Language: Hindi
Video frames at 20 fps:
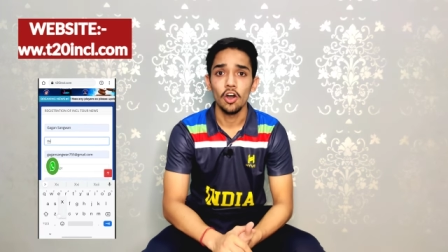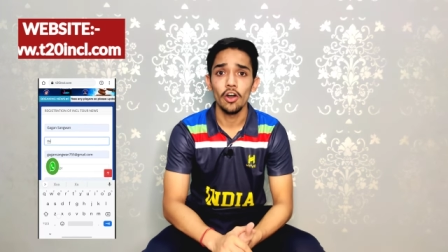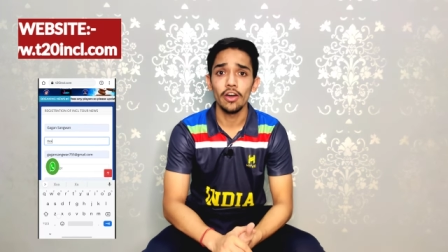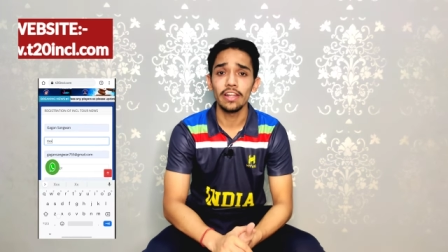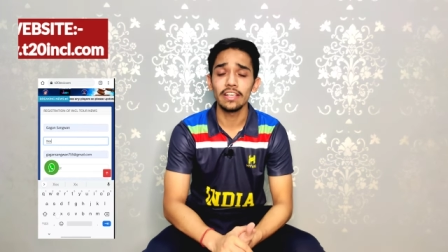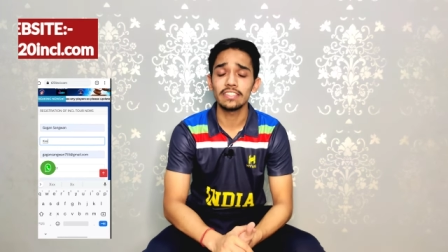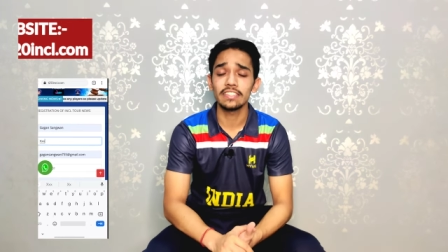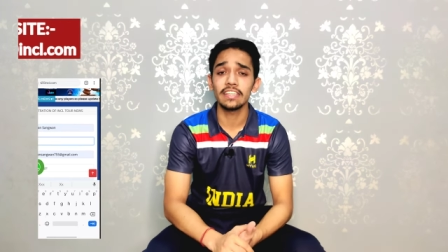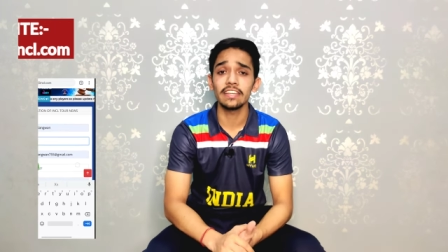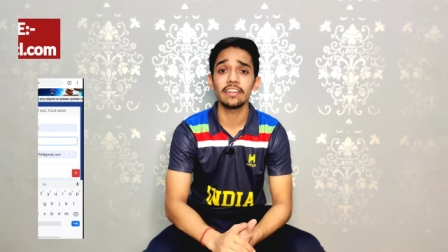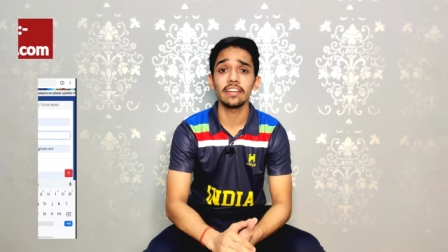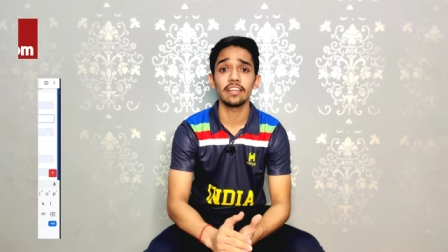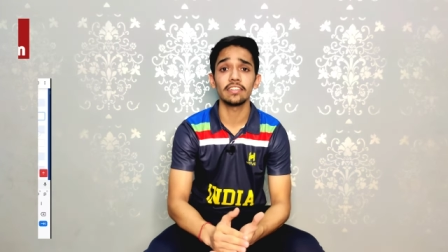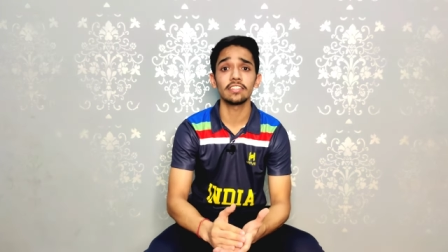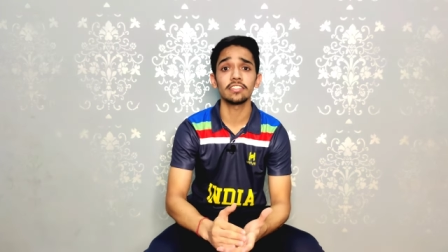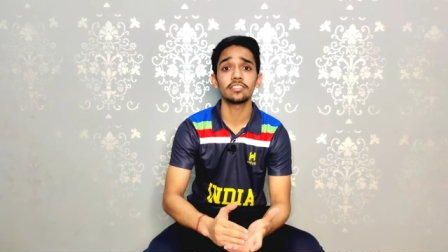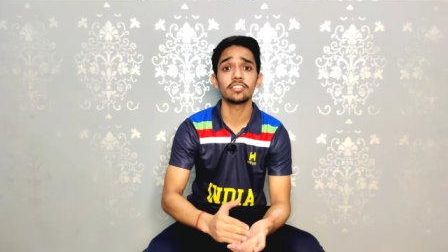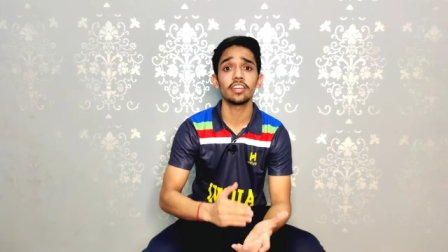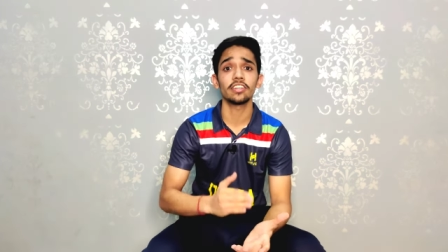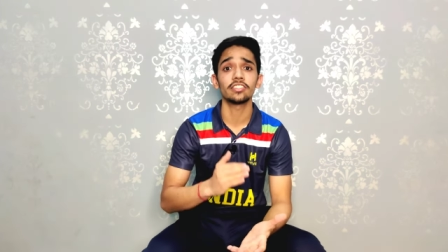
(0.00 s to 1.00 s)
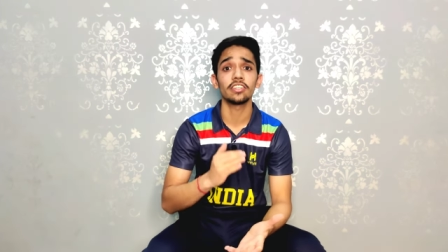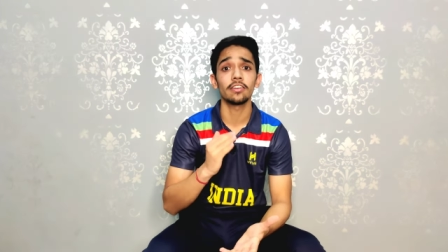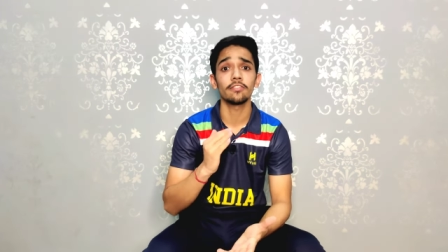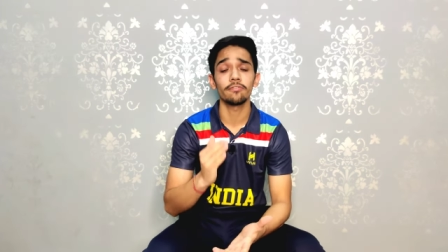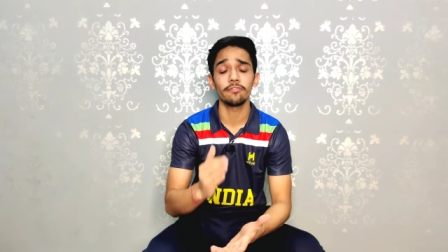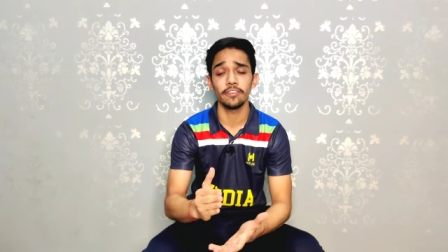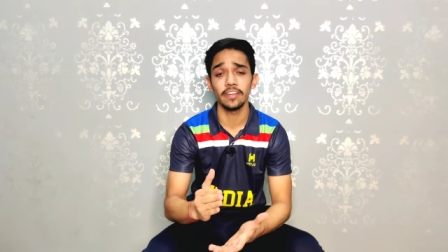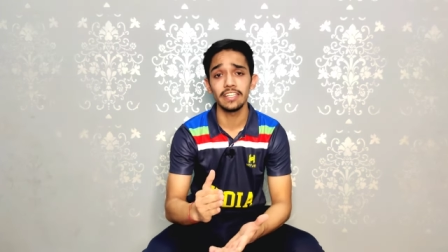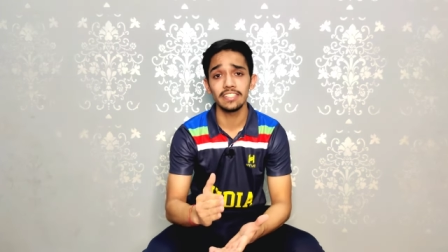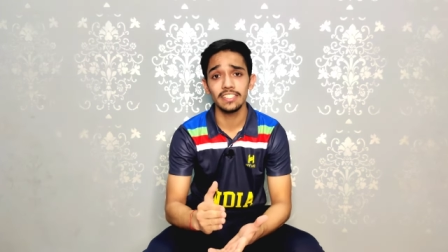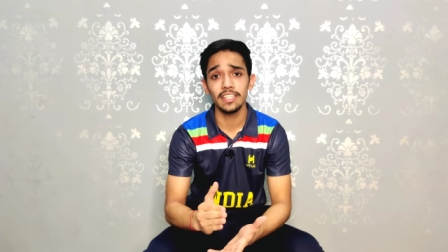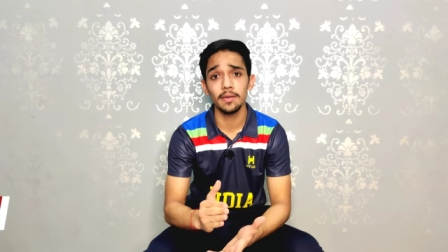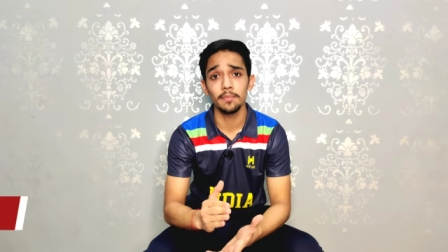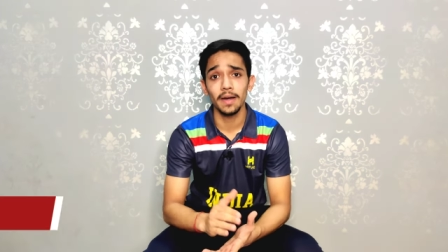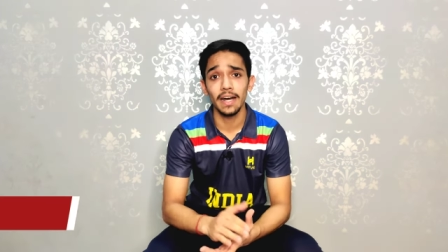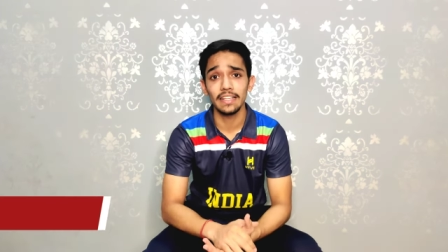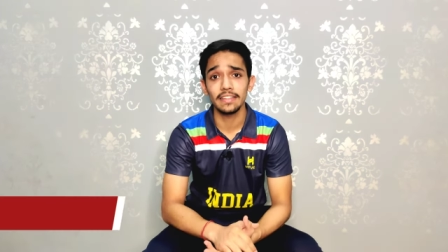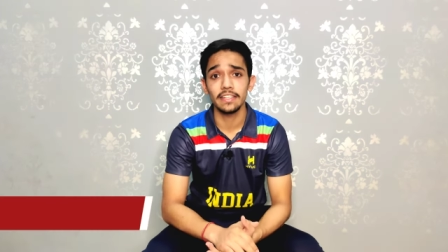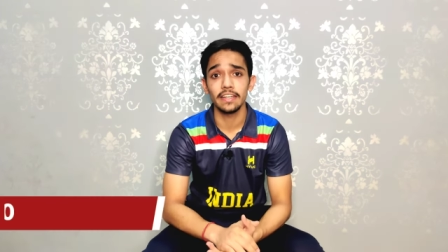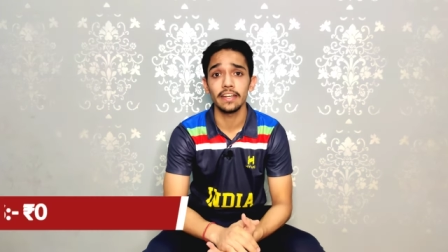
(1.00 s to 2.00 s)
और इसकी रजिस्ट्रेशन फीस की
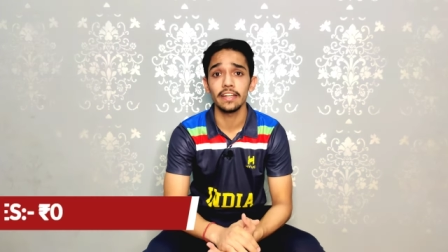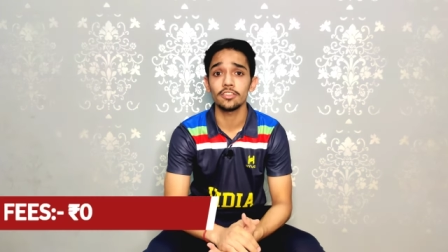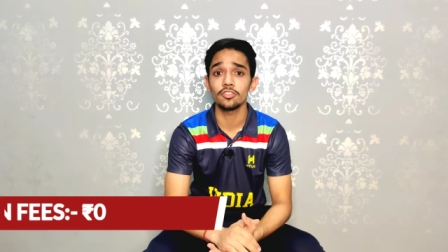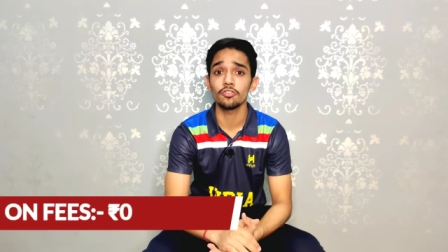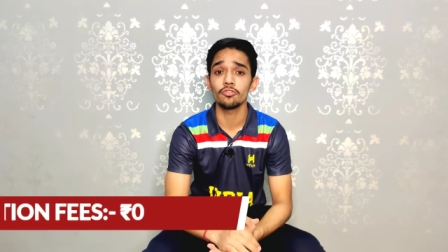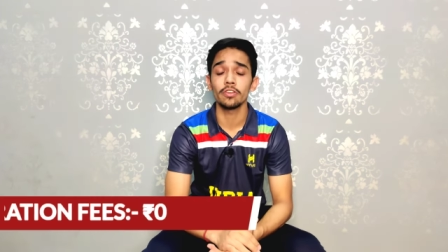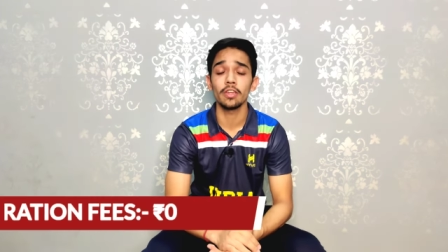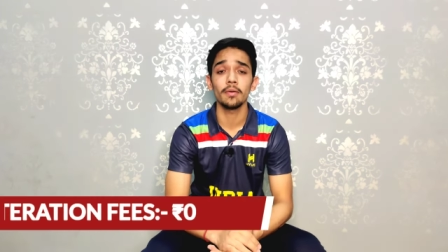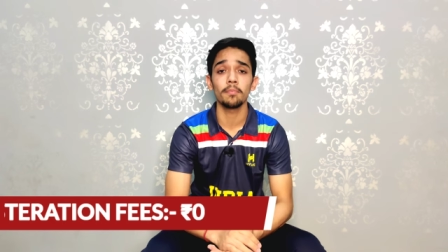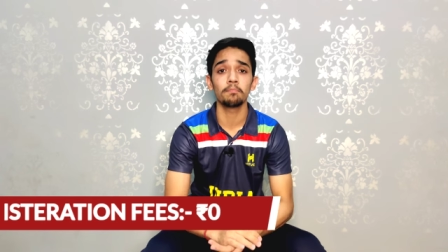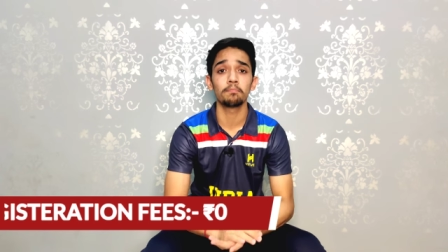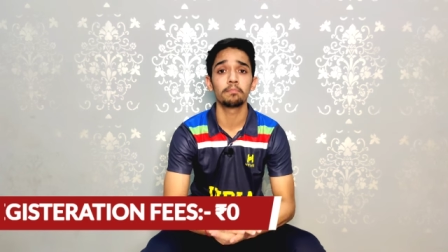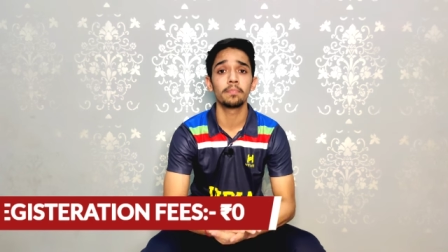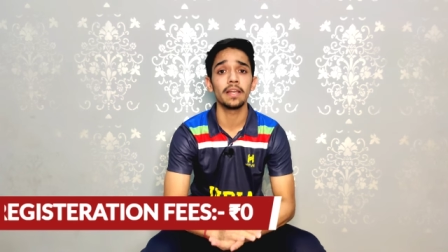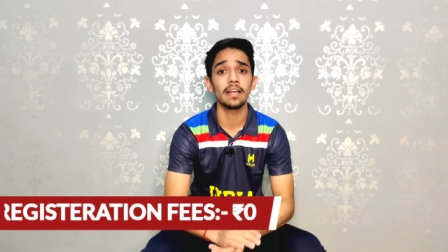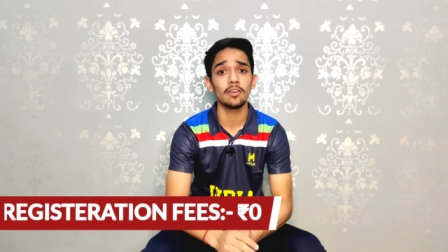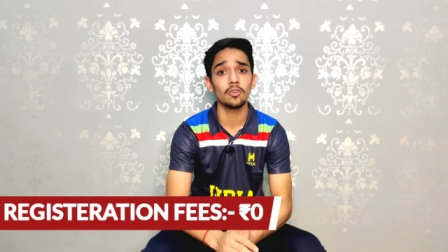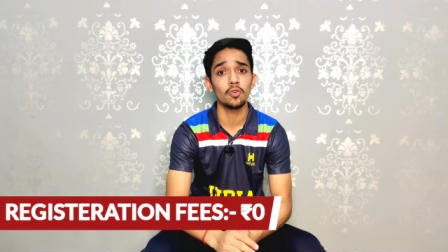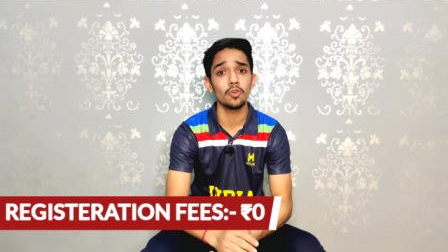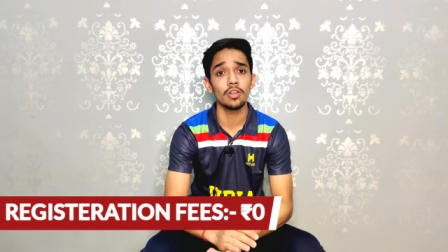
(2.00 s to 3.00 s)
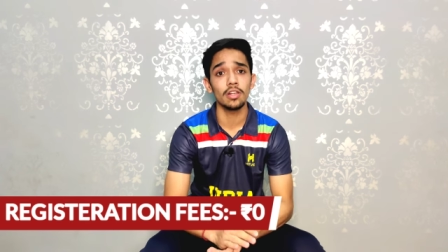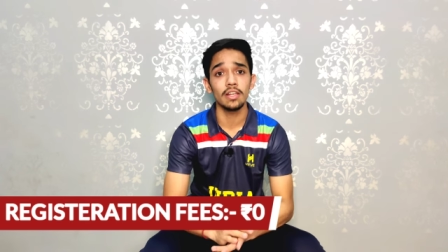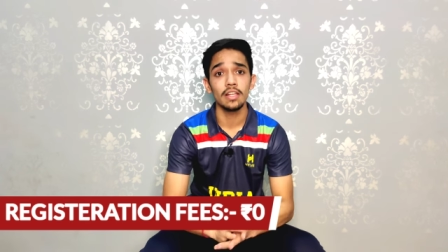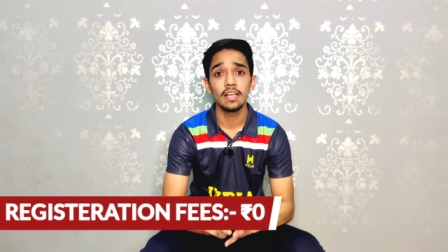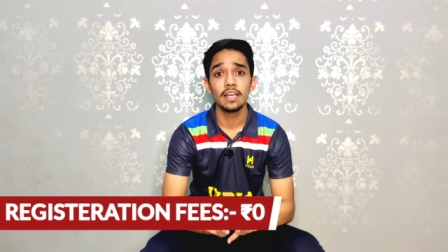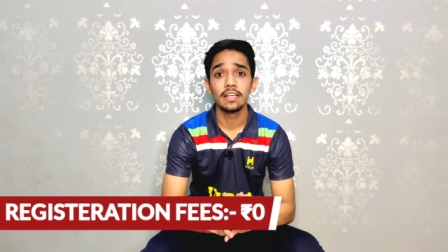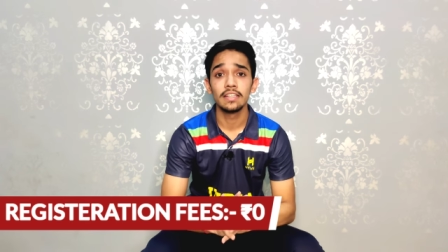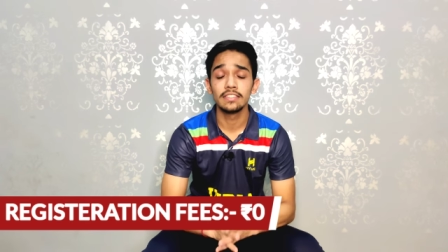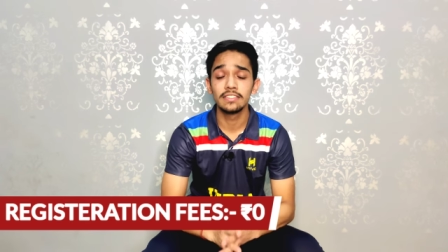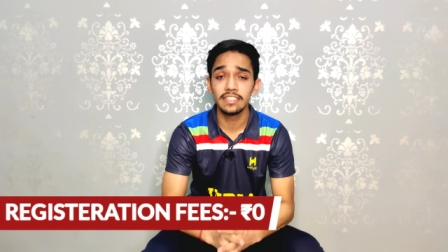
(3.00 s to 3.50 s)
बात करें तो ये बिल्कुल